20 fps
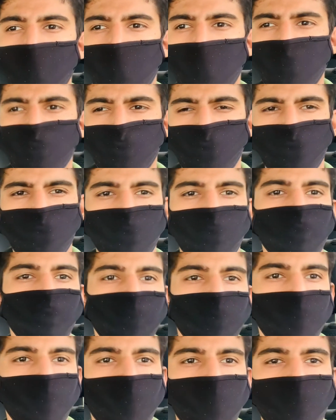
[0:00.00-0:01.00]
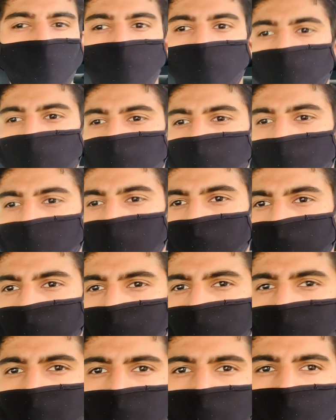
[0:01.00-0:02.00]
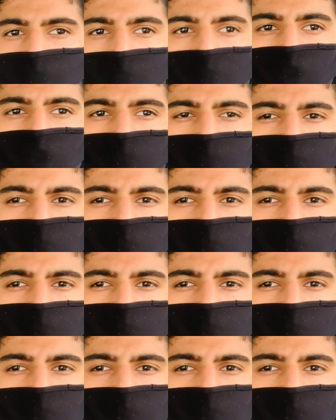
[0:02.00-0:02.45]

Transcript: आज मौसम भी बढ़िया हो रहा है हार में मतलब ना